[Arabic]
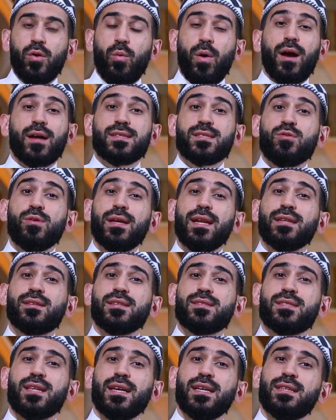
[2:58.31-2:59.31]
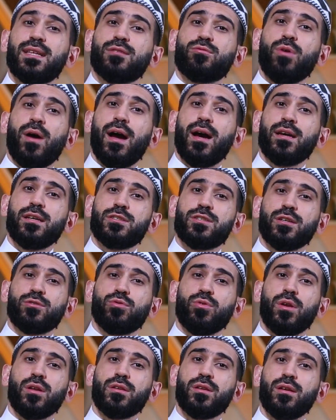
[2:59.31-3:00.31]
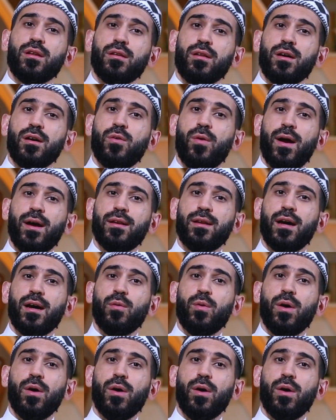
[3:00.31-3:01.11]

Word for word: وقد سئلت السيده عائشه رضي الله عنها